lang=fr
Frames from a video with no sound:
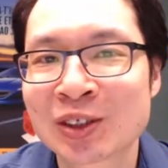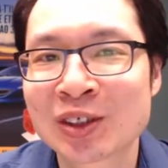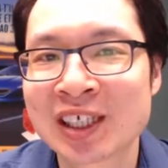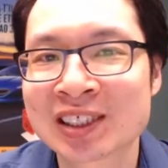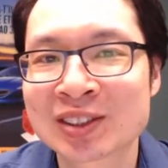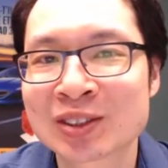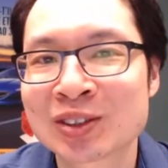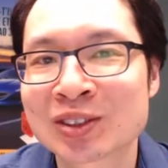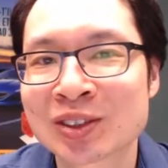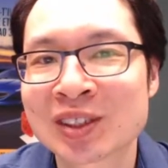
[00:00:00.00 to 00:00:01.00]
de trucs et
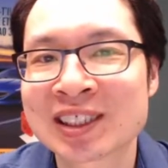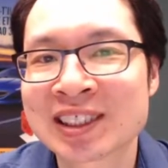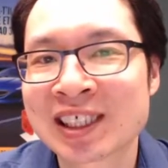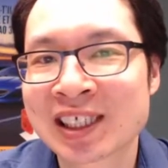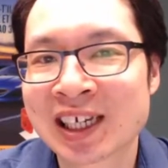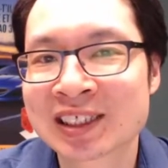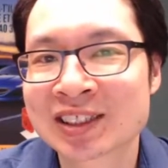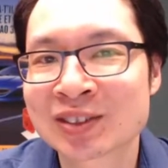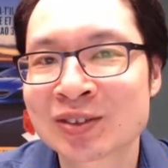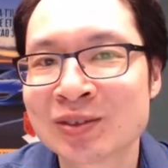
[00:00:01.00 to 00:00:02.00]
astuces sur les
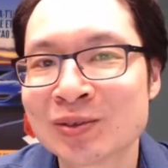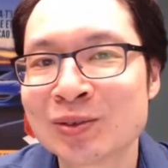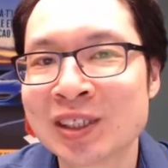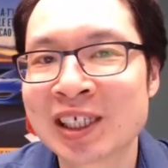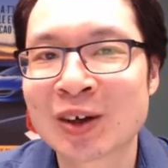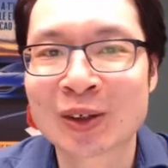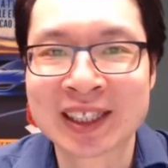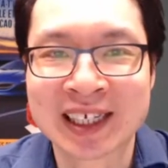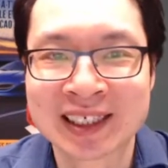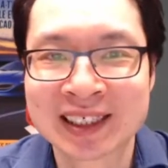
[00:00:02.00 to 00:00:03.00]
interactions ou les
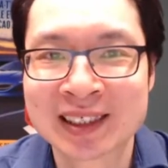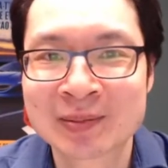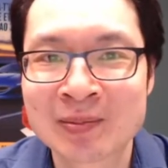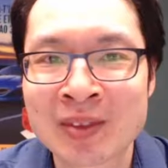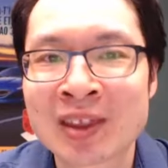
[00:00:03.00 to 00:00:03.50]
contacts.